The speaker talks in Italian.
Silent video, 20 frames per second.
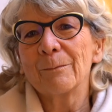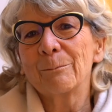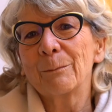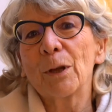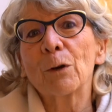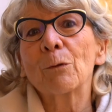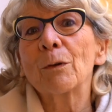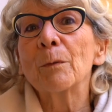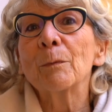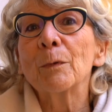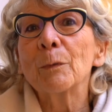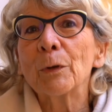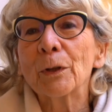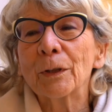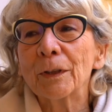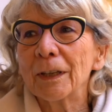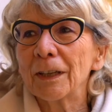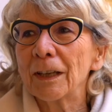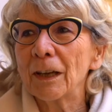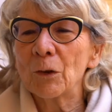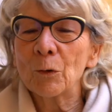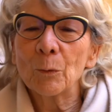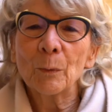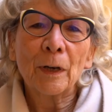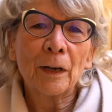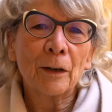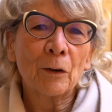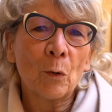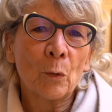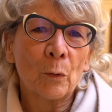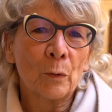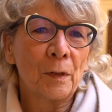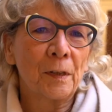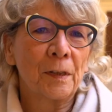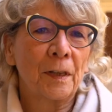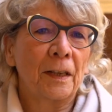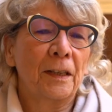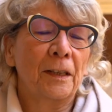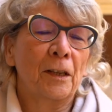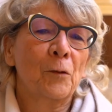Per una biblioteca come la
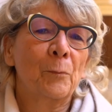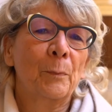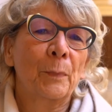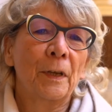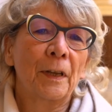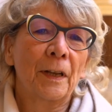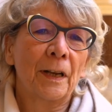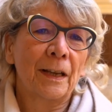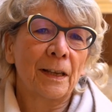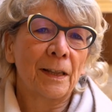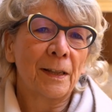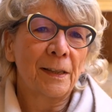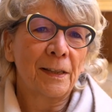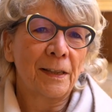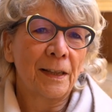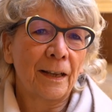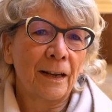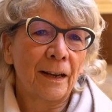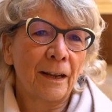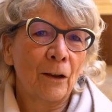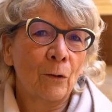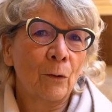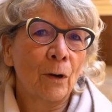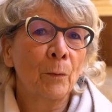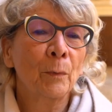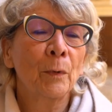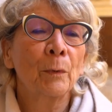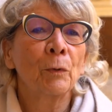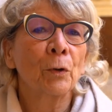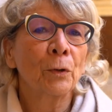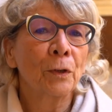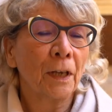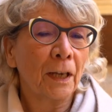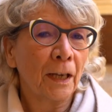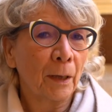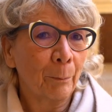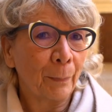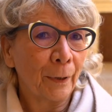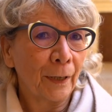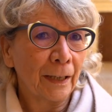nostra, che aspira a essere una
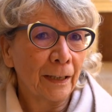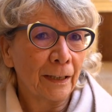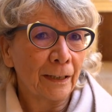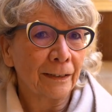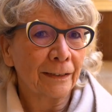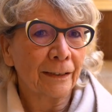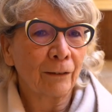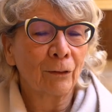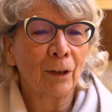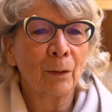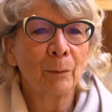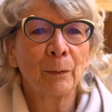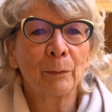biblioteca aperta, una